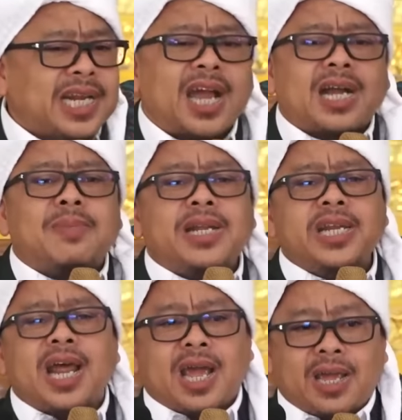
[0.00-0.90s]
hijrah ke
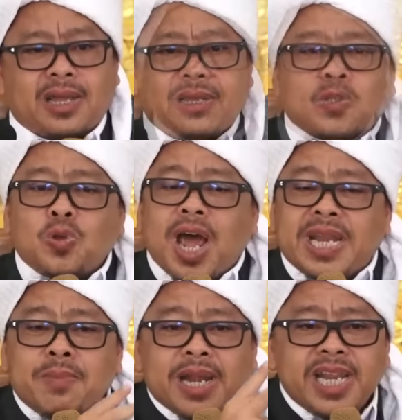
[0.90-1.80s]
Madinah.
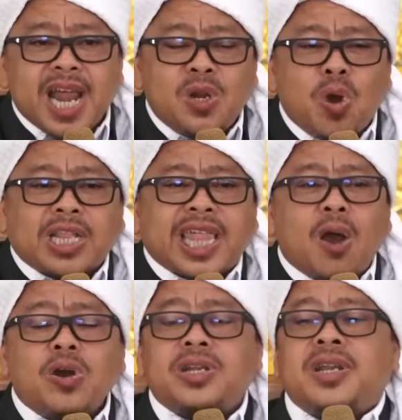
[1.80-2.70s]
Sudah di Madinah dua
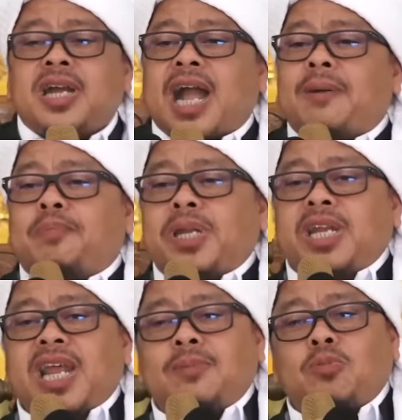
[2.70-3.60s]
tahun,
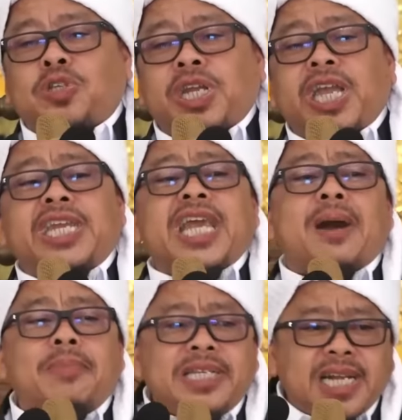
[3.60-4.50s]
kafirin dan musyrikin
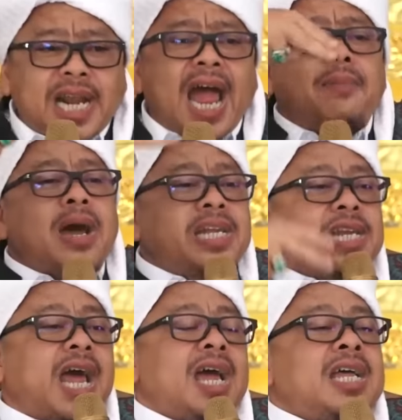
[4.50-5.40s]
yang menyerang
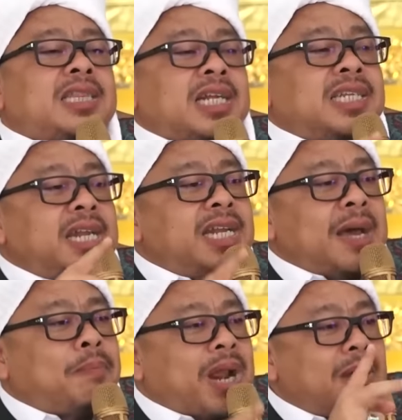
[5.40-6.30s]
Madinah.
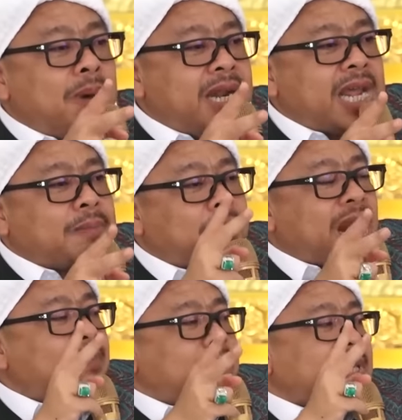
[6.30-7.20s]
Terjadilah perang badar,
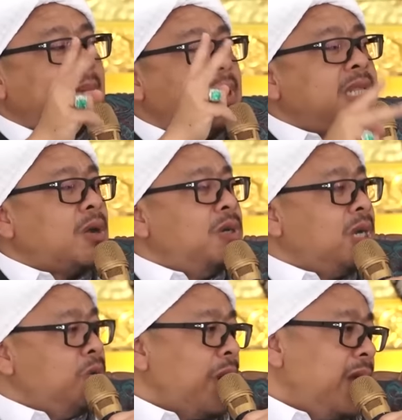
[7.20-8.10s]
perang pertama di tahun
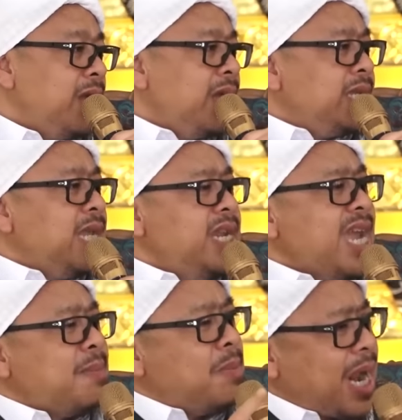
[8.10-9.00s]
kedua.
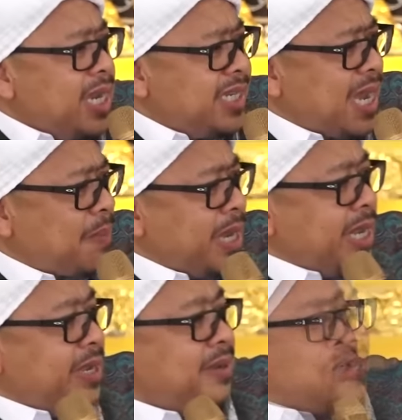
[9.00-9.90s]
Jadi yang memerangi siapa
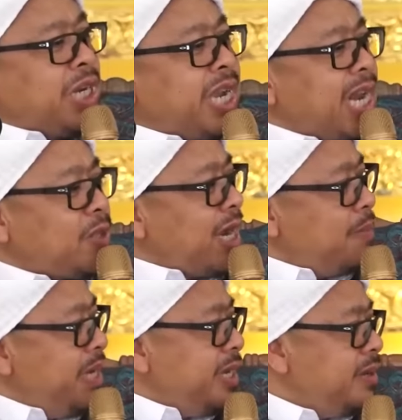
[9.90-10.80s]
ini? Musyrikin atau
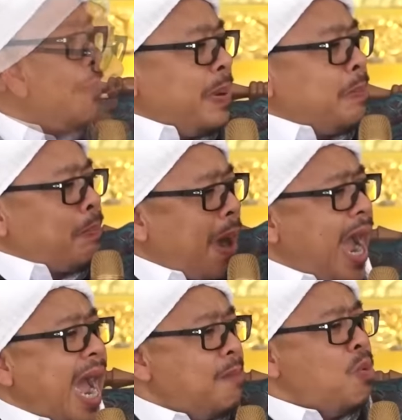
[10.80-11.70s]
Nabi? Tapi
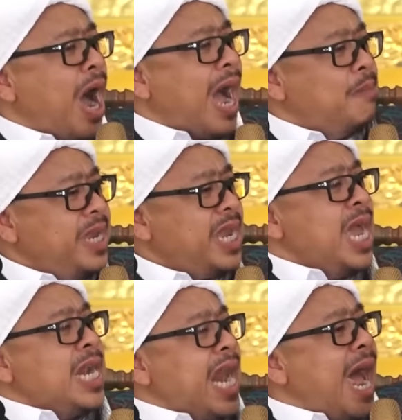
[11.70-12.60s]
paham Wahabi,
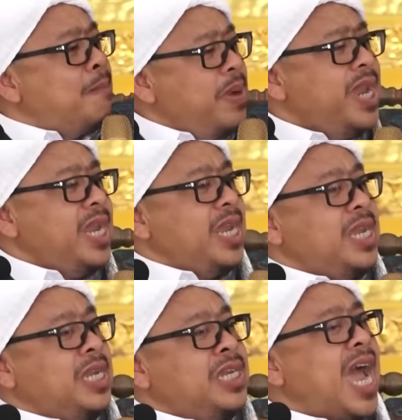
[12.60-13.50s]
Nabi
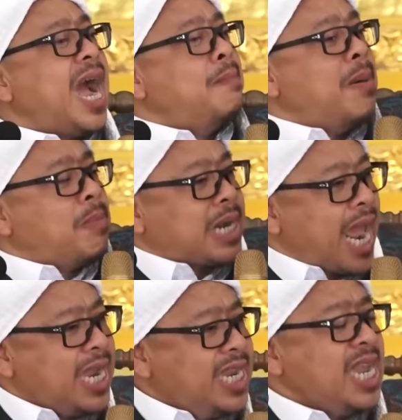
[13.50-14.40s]
yang
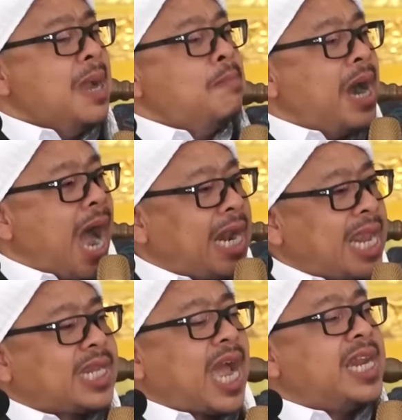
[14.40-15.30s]
memerangi,
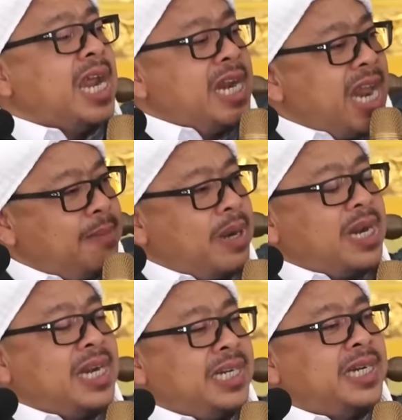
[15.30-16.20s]
menghalalkan, dan
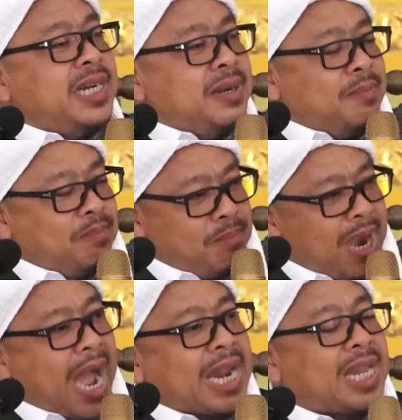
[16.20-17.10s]
men
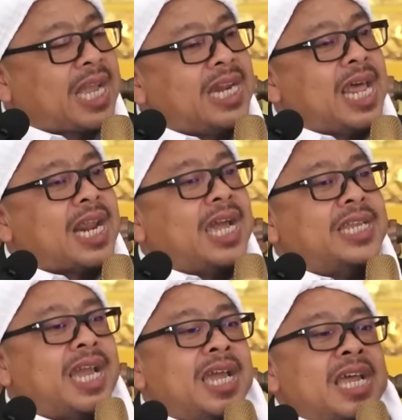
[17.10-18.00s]
menghalalkan
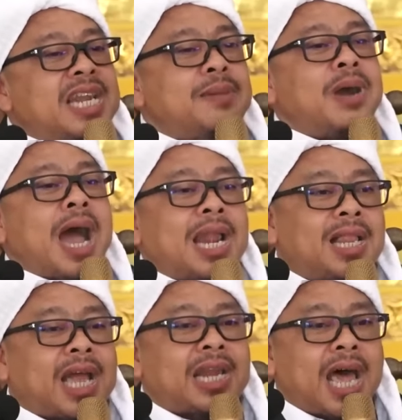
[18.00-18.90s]
darahnya dan
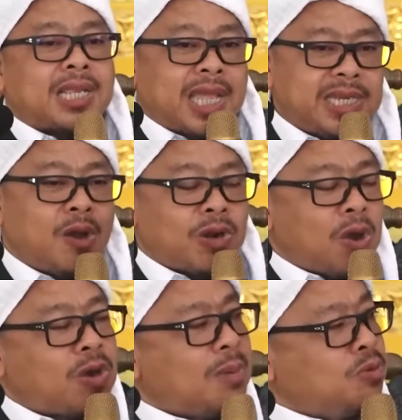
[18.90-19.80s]
menghalalkan hartanya
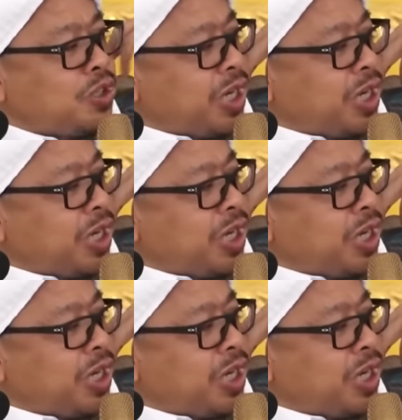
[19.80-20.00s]
orang-orang